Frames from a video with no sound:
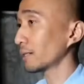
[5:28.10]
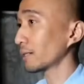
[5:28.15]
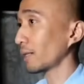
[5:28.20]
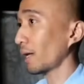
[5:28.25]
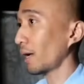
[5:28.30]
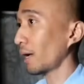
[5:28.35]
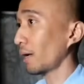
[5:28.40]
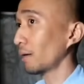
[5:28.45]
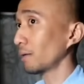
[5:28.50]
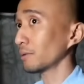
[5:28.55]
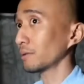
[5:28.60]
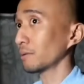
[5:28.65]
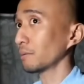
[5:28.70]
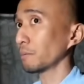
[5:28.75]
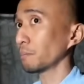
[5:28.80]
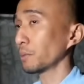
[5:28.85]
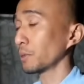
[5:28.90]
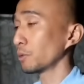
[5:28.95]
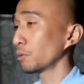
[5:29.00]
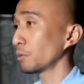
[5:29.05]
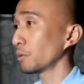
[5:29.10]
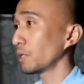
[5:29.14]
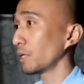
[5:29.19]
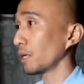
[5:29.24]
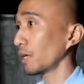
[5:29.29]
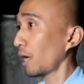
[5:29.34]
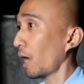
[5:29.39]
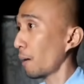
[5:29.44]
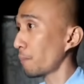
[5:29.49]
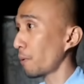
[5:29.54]
Anda tak
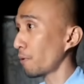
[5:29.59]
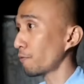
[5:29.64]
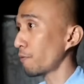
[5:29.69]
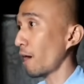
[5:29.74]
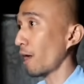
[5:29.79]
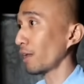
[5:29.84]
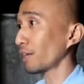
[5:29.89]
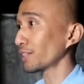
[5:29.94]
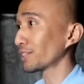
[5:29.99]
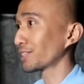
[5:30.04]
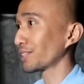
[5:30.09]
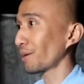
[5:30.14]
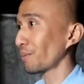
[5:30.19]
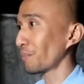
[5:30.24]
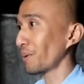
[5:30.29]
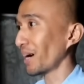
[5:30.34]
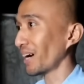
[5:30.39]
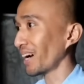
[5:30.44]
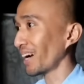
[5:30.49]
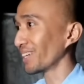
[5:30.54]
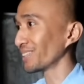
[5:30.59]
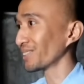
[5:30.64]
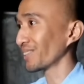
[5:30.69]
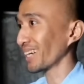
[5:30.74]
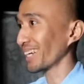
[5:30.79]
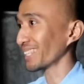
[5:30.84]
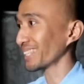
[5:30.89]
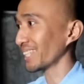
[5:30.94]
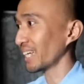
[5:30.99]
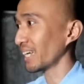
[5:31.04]
peduli apa fals apa enggak
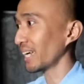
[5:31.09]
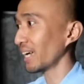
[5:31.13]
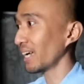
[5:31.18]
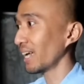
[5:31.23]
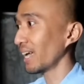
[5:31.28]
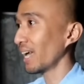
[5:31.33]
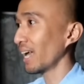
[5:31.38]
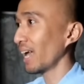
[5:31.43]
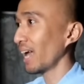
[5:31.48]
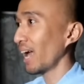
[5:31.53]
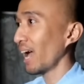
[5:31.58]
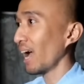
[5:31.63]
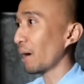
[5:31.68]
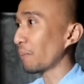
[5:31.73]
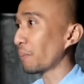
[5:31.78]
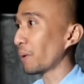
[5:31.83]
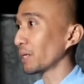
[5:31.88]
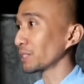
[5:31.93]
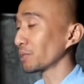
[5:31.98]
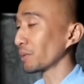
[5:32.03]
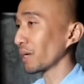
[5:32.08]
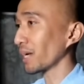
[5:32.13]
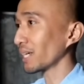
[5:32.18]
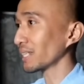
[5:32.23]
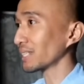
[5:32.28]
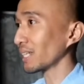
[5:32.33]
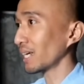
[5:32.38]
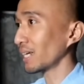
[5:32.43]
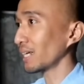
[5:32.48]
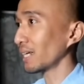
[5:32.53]
suara saya. Apa
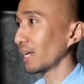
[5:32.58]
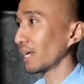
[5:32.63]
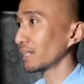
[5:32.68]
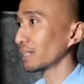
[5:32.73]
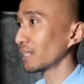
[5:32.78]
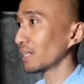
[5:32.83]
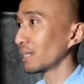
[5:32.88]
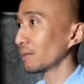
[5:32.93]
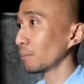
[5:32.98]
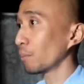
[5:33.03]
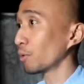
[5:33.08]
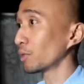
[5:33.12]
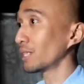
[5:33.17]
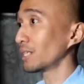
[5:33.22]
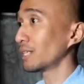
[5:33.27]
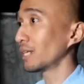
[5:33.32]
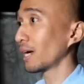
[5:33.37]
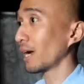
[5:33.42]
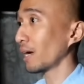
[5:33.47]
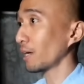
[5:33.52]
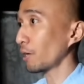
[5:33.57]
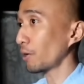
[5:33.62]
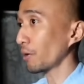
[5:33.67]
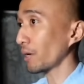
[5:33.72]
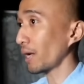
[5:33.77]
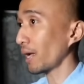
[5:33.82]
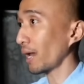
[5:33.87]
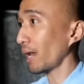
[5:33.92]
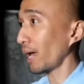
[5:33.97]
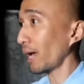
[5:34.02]
suara saya nanti mau didengar
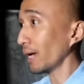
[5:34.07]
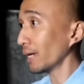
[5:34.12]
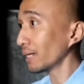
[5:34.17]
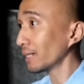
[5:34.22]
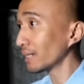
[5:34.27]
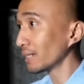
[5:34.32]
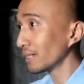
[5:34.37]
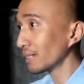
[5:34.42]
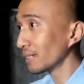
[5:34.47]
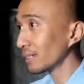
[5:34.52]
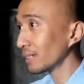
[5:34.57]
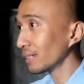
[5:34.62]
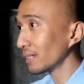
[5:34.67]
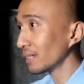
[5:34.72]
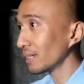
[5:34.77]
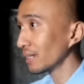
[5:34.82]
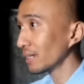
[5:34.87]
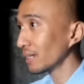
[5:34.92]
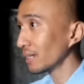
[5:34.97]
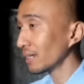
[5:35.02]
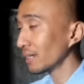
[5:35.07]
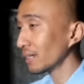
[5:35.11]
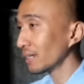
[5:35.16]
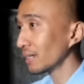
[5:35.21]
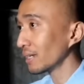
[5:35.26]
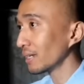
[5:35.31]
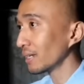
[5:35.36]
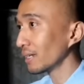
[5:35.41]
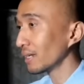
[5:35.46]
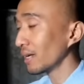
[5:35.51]
orang lain
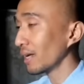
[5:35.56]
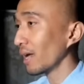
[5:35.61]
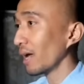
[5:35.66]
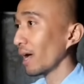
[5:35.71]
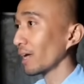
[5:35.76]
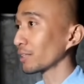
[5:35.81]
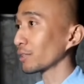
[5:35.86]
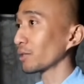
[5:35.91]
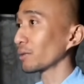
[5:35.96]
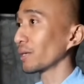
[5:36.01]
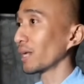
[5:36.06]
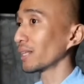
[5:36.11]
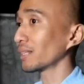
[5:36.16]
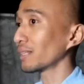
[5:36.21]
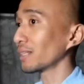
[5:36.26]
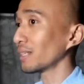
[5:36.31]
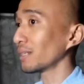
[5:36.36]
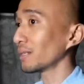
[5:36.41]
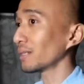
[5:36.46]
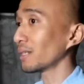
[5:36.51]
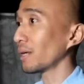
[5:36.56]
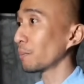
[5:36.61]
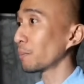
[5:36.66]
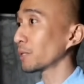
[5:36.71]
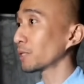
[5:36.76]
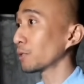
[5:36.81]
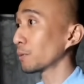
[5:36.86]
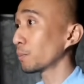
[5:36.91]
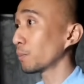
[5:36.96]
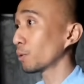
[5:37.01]
atau nanti
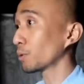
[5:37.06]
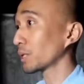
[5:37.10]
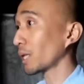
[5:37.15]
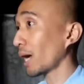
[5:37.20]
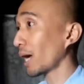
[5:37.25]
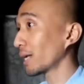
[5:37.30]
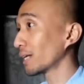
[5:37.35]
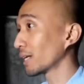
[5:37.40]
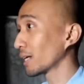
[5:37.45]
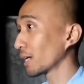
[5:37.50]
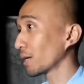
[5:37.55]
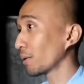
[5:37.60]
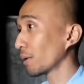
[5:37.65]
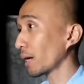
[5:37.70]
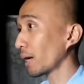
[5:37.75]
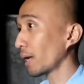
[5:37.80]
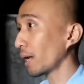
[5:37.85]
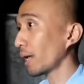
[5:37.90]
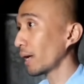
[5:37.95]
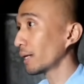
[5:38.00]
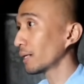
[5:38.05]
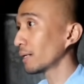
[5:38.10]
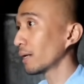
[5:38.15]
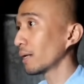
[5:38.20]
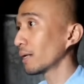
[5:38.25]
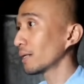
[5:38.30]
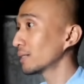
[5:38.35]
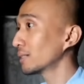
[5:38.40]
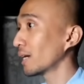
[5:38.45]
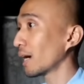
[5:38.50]
dapat tepuk tangan dari orang lain.
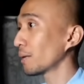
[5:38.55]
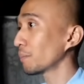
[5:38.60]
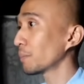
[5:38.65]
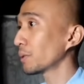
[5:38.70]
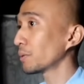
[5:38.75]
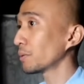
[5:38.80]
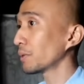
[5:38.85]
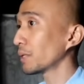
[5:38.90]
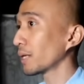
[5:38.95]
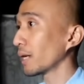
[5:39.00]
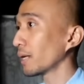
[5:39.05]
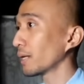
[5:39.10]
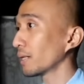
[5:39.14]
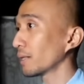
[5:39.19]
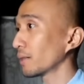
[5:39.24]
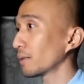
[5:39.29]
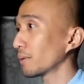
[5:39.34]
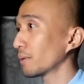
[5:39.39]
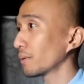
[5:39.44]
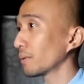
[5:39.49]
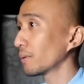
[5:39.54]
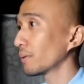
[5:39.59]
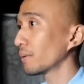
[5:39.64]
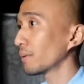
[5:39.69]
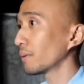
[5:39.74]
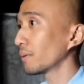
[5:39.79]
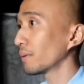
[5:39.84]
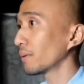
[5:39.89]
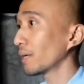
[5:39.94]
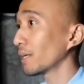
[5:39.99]
Jangan pedulikan itu.
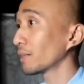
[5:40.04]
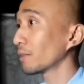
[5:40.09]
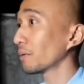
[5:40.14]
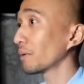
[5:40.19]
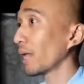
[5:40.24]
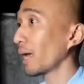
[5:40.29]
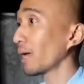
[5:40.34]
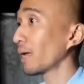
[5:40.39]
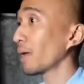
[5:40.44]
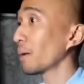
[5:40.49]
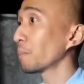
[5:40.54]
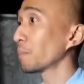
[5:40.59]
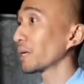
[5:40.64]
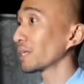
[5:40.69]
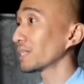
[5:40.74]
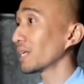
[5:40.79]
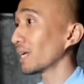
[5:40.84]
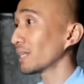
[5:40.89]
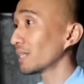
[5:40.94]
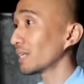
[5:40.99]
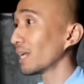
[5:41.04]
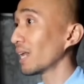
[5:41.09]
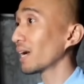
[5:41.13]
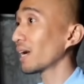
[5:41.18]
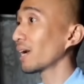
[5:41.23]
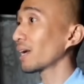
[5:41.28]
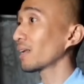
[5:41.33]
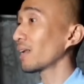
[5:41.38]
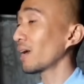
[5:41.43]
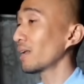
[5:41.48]
Itulah
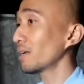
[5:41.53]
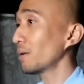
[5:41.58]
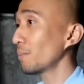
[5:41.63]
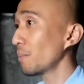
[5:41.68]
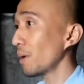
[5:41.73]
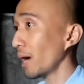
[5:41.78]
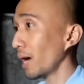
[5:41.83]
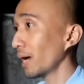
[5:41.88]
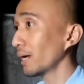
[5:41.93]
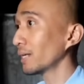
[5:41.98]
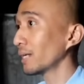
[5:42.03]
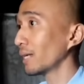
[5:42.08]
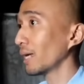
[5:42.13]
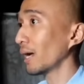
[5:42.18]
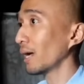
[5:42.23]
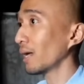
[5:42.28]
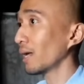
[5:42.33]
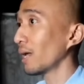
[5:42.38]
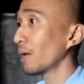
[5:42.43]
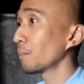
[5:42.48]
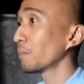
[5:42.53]
bernyanyilah karena Anda bahagia.